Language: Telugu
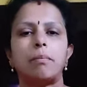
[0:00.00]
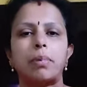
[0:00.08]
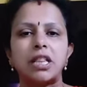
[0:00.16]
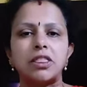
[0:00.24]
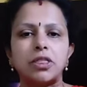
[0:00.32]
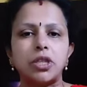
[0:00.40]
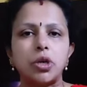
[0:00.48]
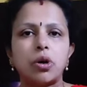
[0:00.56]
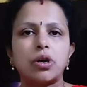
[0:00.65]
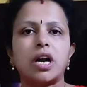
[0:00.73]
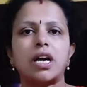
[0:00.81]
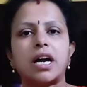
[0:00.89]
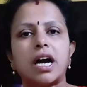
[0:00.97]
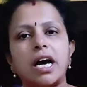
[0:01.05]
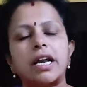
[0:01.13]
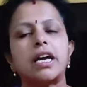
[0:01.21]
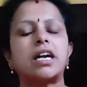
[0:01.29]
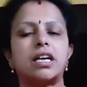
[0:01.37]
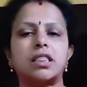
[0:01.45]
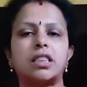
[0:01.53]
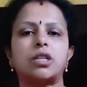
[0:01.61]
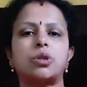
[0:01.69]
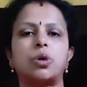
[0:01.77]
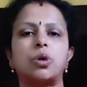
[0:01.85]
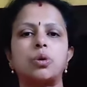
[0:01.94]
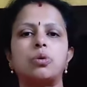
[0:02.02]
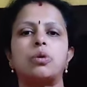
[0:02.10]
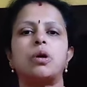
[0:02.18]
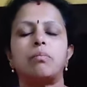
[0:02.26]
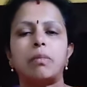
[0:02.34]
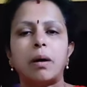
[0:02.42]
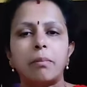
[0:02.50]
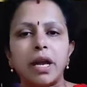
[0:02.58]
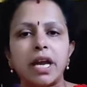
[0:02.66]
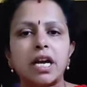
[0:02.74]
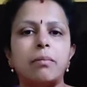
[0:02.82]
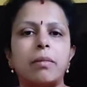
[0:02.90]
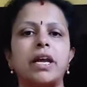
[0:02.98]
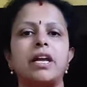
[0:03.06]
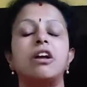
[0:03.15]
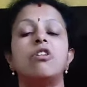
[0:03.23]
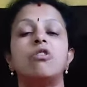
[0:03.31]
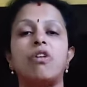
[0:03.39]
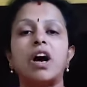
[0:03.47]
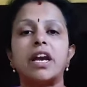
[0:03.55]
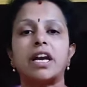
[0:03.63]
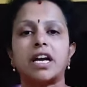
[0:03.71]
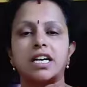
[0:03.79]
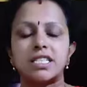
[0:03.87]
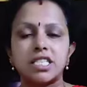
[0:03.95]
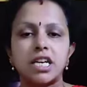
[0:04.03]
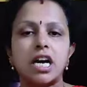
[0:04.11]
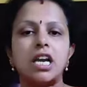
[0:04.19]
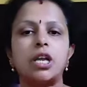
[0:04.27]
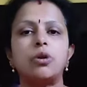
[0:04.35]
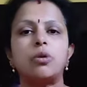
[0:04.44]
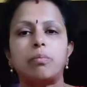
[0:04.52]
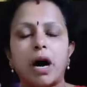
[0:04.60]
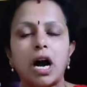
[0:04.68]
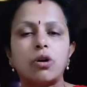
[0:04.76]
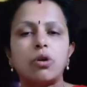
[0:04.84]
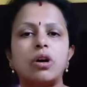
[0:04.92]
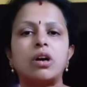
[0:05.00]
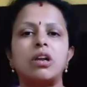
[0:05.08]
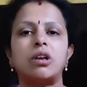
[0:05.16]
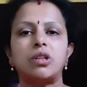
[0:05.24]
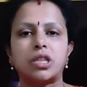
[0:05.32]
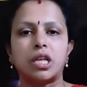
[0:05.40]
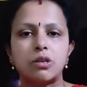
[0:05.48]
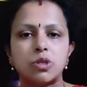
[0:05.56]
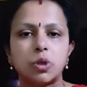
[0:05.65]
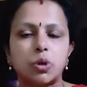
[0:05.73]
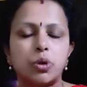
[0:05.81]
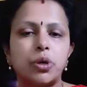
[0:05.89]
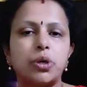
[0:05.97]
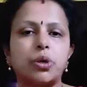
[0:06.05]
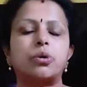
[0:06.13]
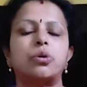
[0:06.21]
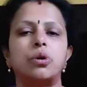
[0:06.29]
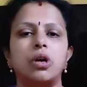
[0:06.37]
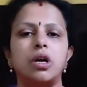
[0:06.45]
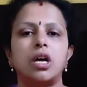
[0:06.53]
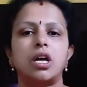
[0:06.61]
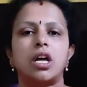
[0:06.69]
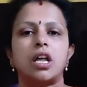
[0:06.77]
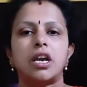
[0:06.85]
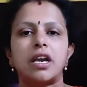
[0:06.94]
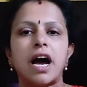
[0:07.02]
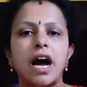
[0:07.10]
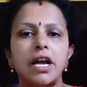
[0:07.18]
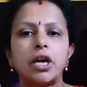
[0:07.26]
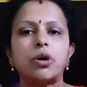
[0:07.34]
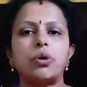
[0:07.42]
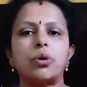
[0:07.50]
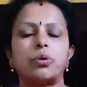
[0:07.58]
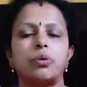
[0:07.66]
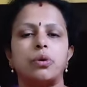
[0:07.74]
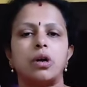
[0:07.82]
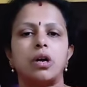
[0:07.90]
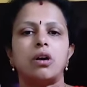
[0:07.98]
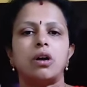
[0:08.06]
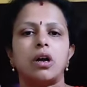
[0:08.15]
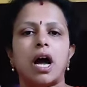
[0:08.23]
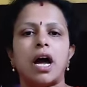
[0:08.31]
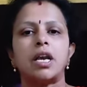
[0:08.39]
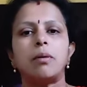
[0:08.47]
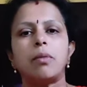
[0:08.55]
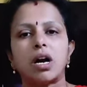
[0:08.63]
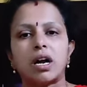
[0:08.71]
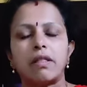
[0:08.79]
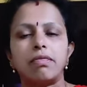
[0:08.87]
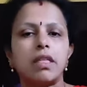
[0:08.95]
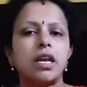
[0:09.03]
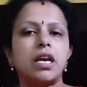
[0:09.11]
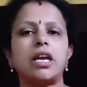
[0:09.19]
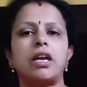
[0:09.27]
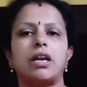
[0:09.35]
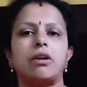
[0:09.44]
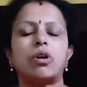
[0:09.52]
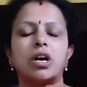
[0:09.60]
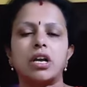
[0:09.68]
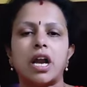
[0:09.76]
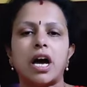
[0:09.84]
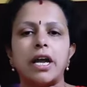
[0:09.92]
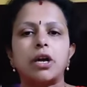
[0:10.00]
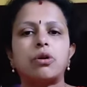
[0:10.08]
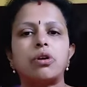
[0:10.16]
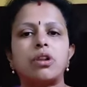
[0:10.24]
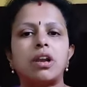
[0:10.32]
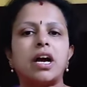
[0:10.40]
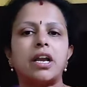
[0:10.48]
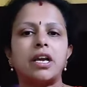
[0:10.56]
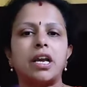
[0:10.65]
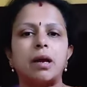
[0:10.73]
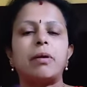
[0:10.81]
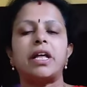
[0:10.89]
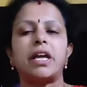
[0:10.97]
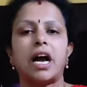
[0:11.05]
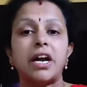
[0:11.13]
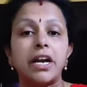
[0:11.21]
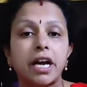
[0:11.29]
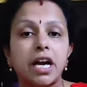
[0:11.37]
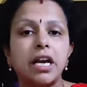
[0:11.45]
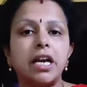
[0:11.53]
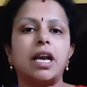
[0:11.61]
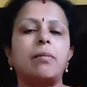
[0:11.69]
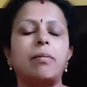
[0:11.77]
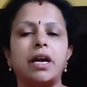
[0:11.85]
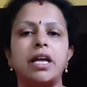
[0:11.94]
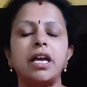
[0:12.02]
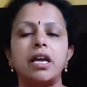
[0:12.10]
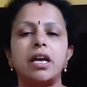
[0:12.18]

ప్రతి ఒక్క కార్యకర్తతోనూ మమేకమై వారి కష్టాలను బాగోగలను తెలుసుకుంటూ నాయకుడు ఆయన మాకందరికీ ఒక నాయకుడులుగా నిలబడి అండగా నిలబడి